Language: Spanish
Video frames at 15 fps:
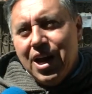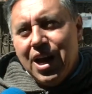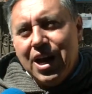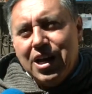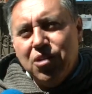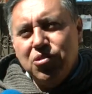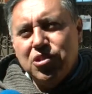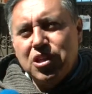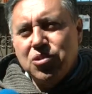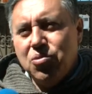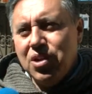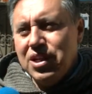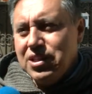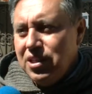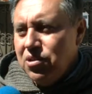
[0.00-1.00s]
a que nuestra
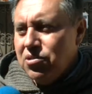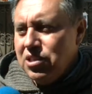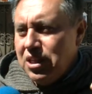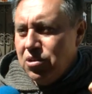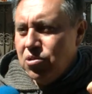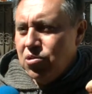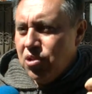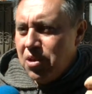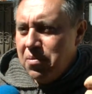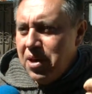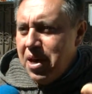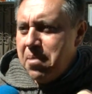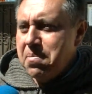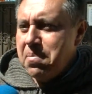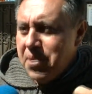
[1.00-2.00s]
escuela siga siendo
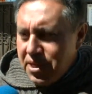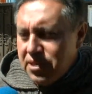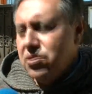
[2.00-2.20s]
todavía más